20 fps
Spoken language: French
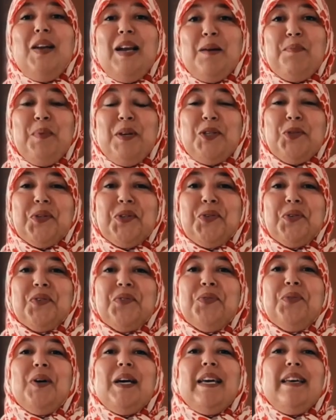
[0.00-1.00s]
que la paix soit sur
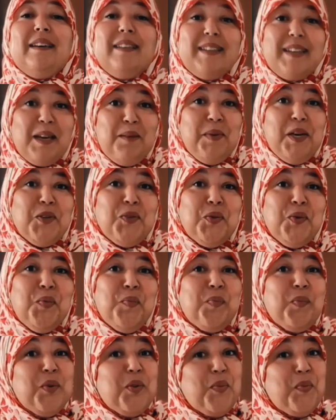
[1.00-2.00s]
vous et à très bientôt
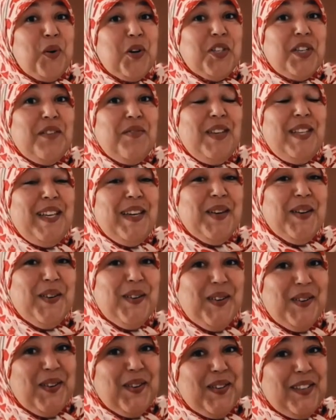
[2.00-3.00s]
pour de prochaines
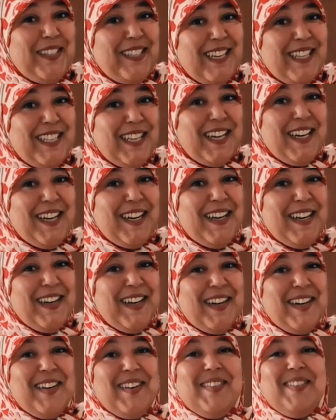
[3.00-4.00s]
vidéos. Ciao
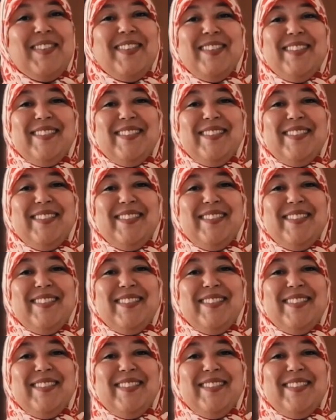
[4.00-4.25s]
ciao